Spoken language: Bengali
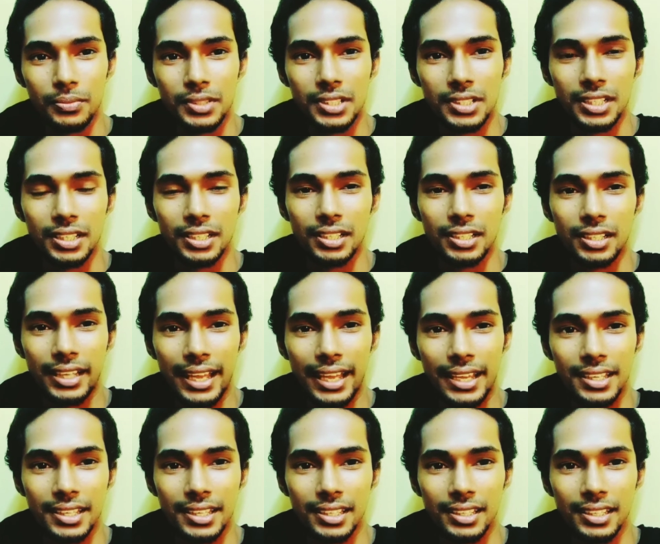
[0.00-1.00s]
যেই
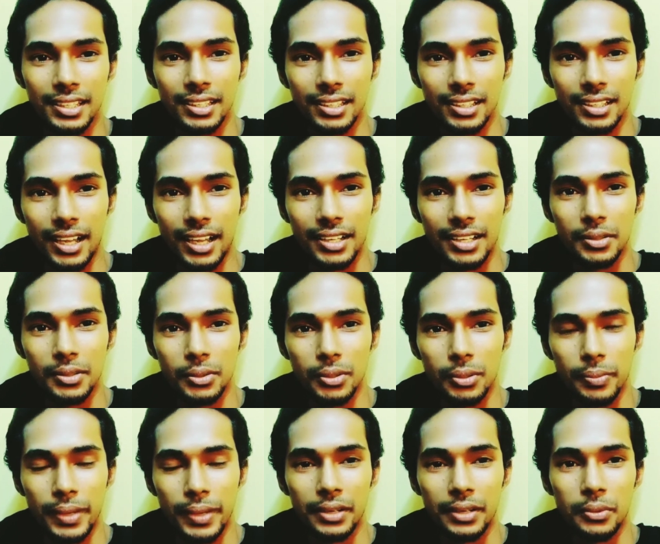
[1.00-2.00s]
লাইকি আইডিগুলো
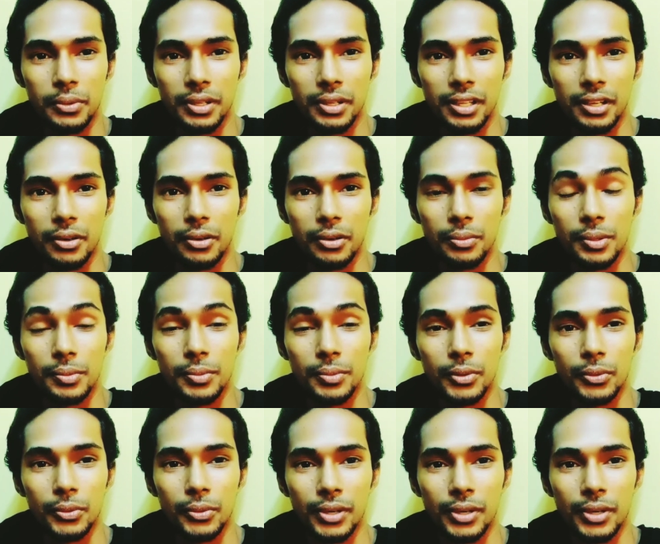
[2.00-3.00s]
ব্যান করে দেওয়া হবে এবং
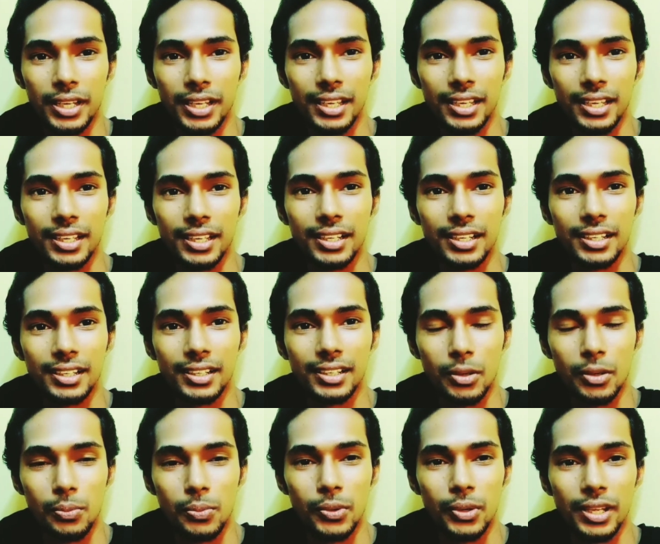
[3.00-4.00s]
ওকে
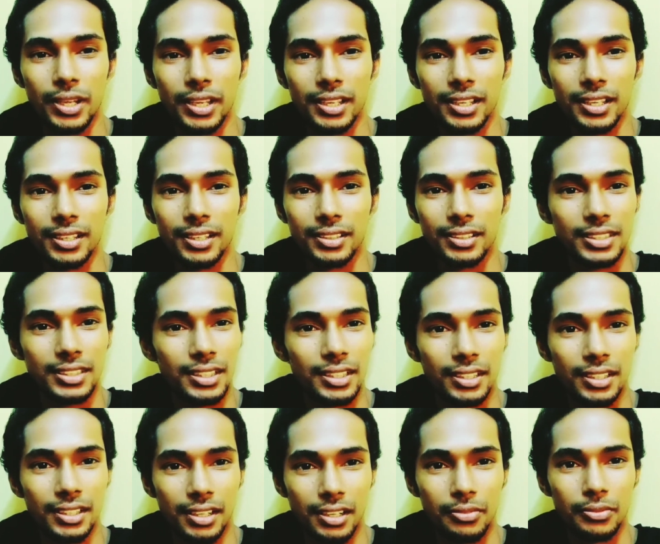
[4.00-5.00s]
অপুকে যেই
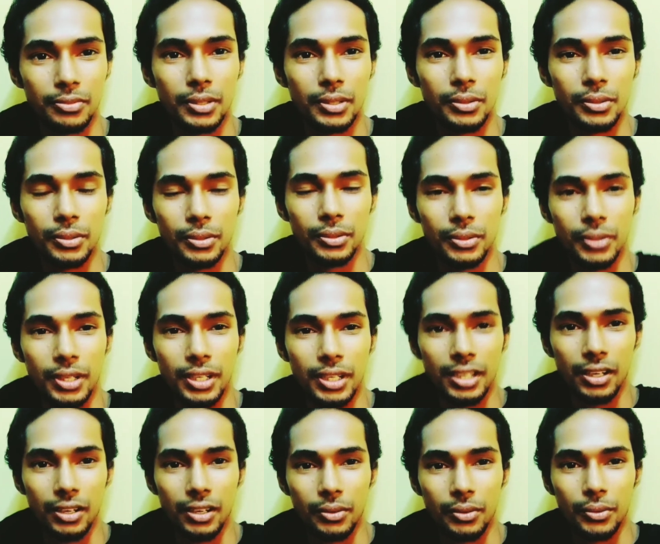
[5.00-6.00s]
গ্রেফতার হইল
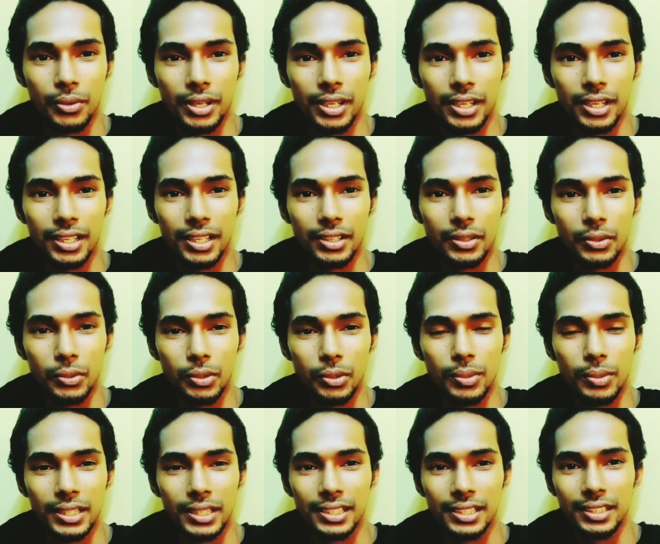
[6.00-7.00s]
ওরে দুই
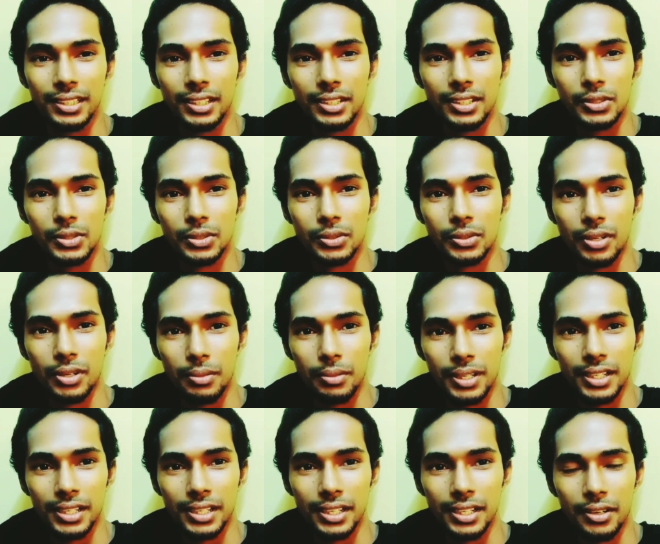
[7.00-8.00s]
বা তিন দিনের জন্য
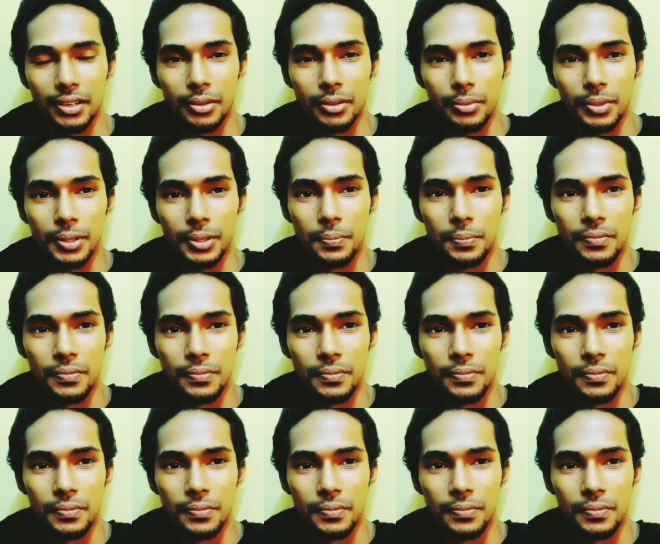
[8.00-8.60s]
রিমান্ডে নেওয়া হবে